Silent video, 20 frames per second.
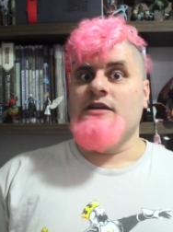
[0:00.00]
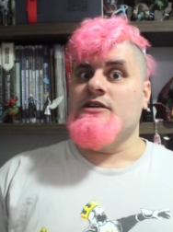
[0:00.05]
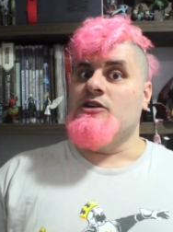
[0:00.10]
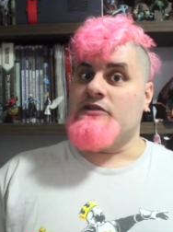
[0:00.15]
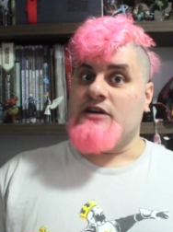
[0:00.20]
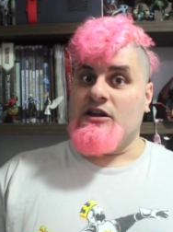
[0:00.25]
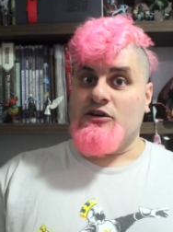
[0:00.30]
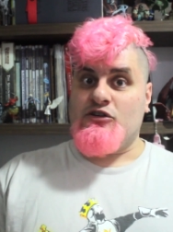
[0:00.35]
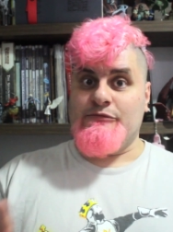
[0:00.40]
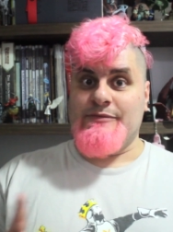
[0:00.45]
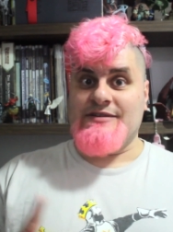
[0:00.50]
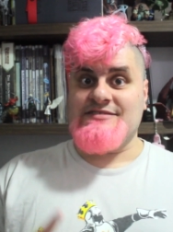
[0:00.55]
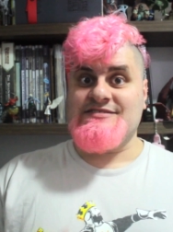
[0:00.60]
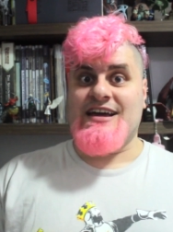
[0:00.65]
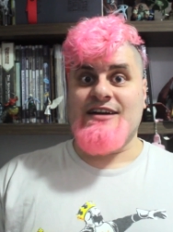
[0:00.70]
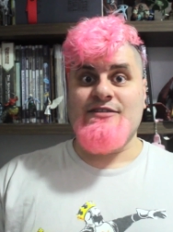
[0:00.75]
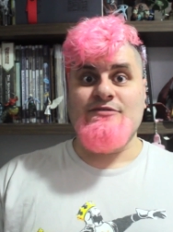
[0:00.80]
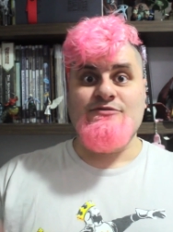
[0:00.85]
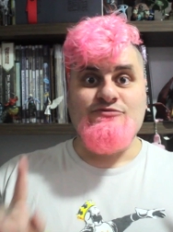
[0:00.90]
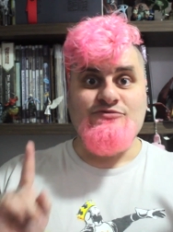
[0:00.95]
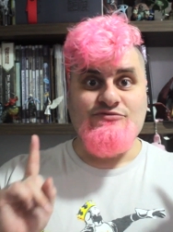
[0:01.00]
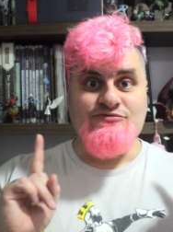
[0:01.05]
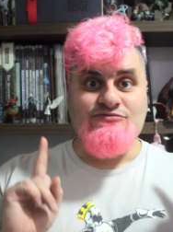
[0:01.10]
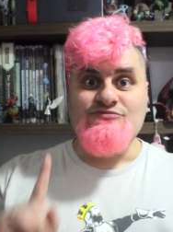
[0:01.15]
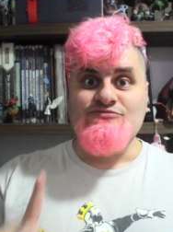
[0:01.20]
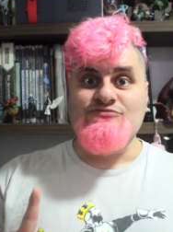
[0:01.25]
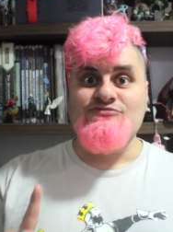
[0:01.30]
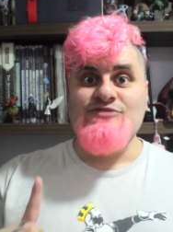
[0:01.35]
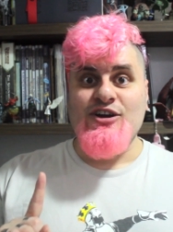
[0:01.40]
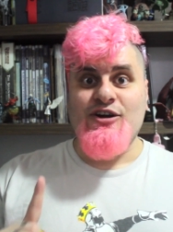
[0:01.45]
Eu quero começar
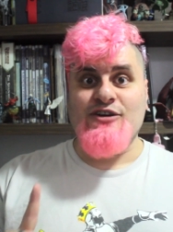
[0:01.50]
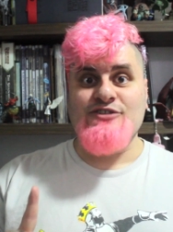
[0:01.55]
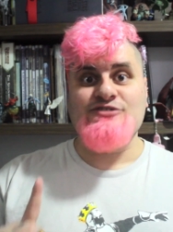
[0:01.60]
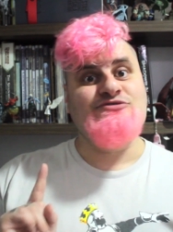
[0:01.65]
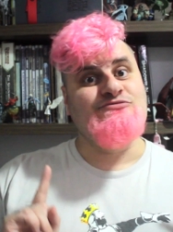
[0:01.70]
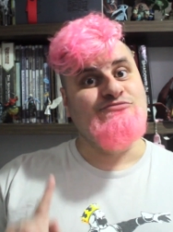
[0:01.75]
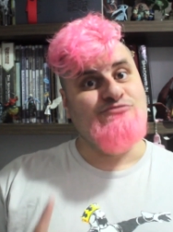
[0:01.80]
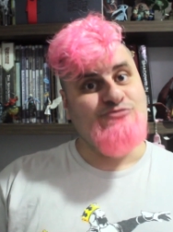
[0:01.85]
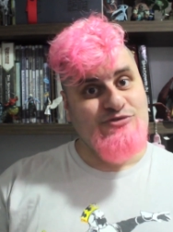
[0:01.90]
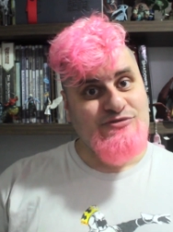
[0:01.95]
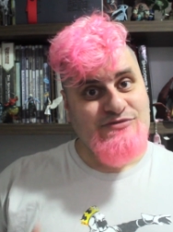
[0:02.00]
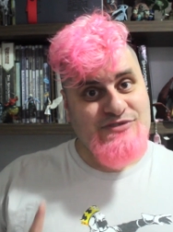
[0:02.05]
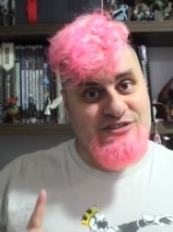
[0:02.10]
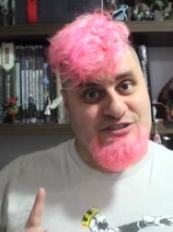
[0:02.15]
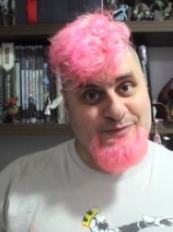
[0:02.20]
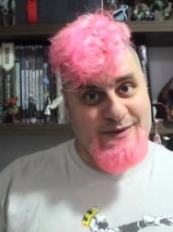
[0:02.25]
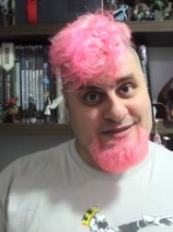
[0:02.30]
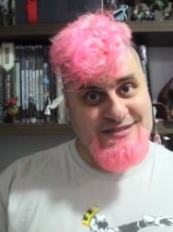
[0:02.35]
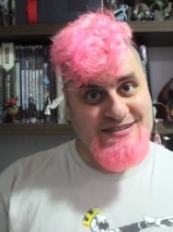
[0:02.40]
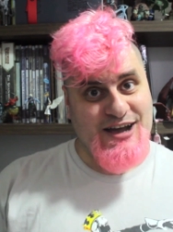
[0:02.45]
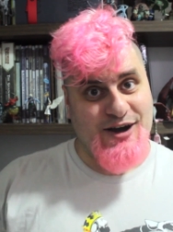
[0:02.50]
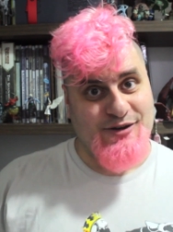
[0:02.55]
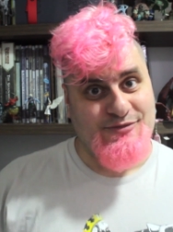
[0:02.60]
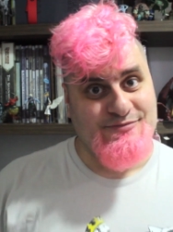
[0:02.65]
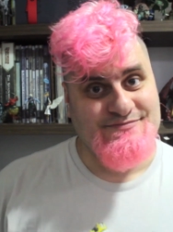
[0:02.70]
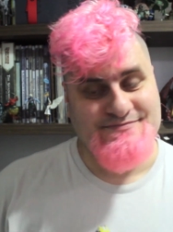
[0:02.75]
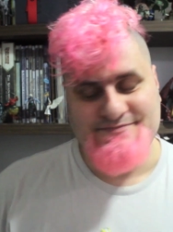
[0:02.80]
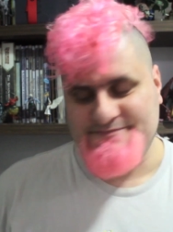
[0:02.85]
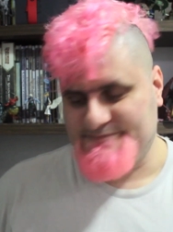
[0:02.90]
com um negócio muito especial